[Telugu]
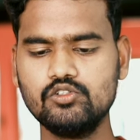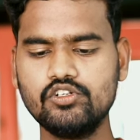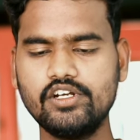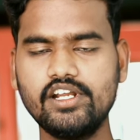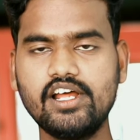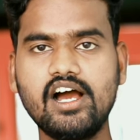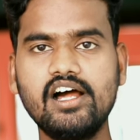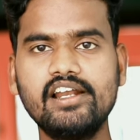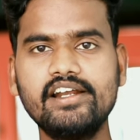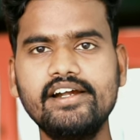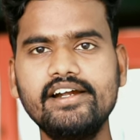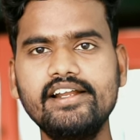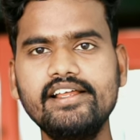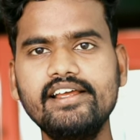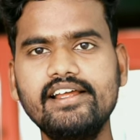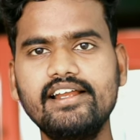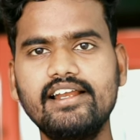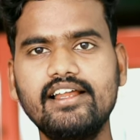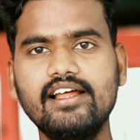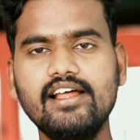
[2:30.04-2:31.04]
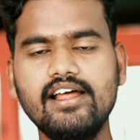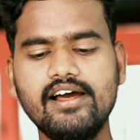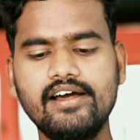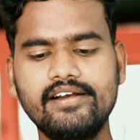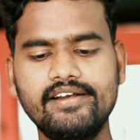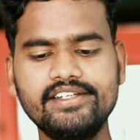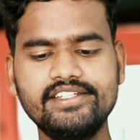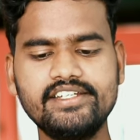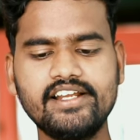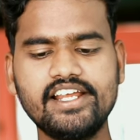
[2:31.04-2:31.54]
చూడండి ఆల్రెడీ
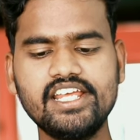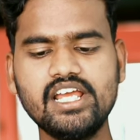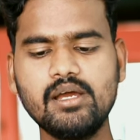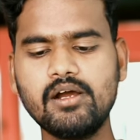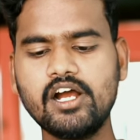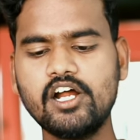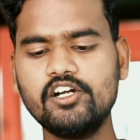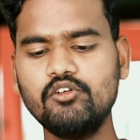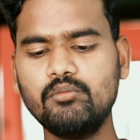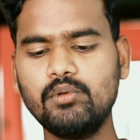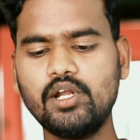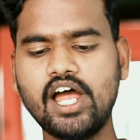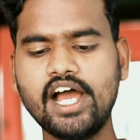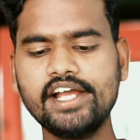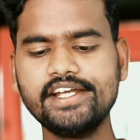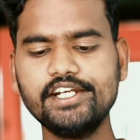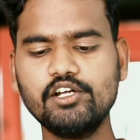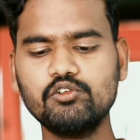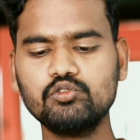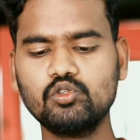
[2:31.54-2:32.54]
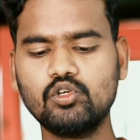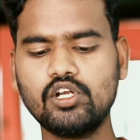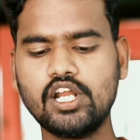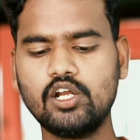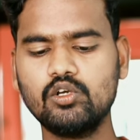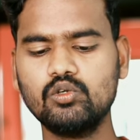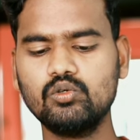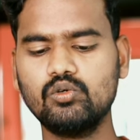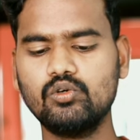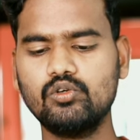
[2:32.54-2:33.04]
రిజిస్టర్ అయ్యావు కాబట్టి ఇప్పుడు లాగిన్
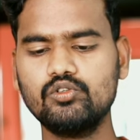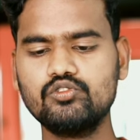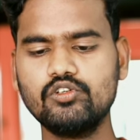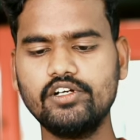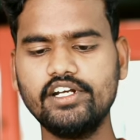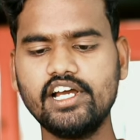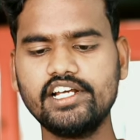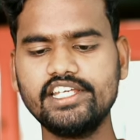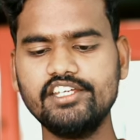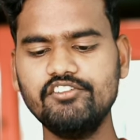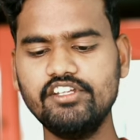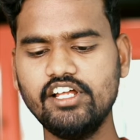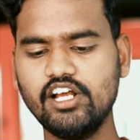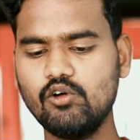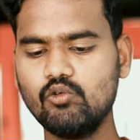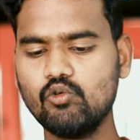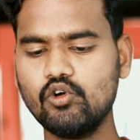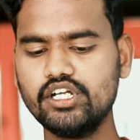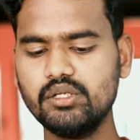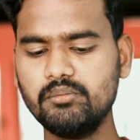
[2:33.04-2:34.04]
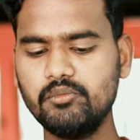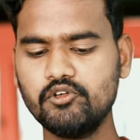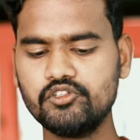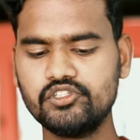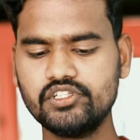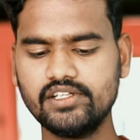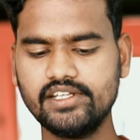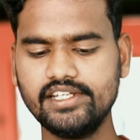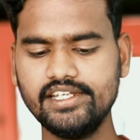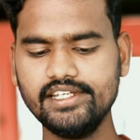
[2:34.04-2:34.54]
అవుతున్నాను చూడండి నాకు ఈ విధంగా ఓటీపీ
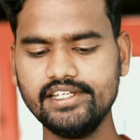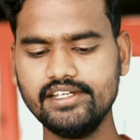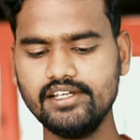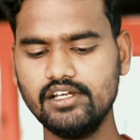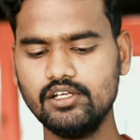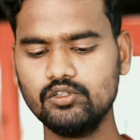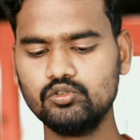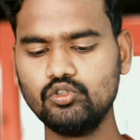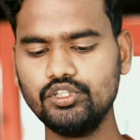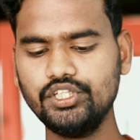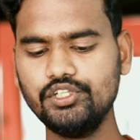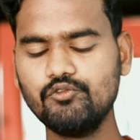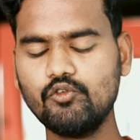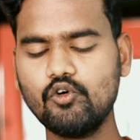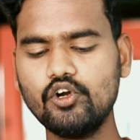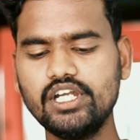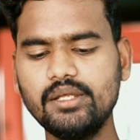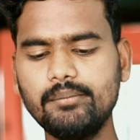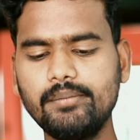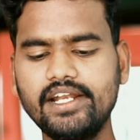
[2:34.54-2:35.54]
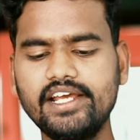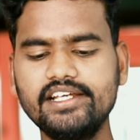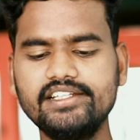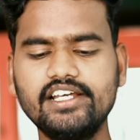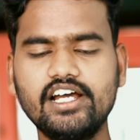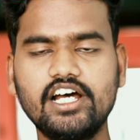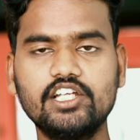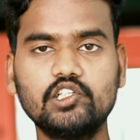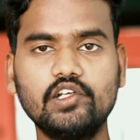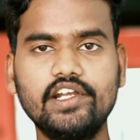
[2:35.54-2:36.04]
వచ్చింది సో ఈ ఓటీపీని
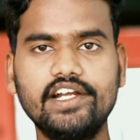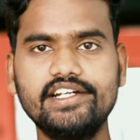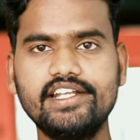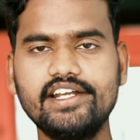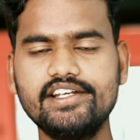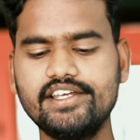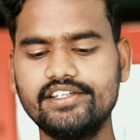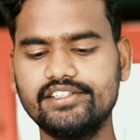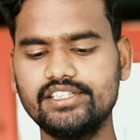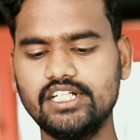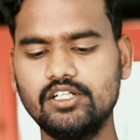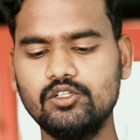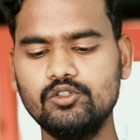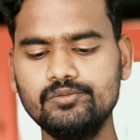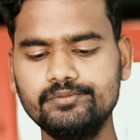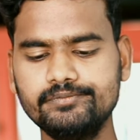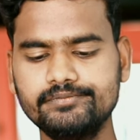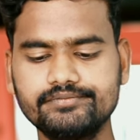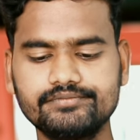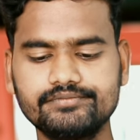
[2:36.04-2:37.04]
అయితే అందులో ఎంటర్ చేశాను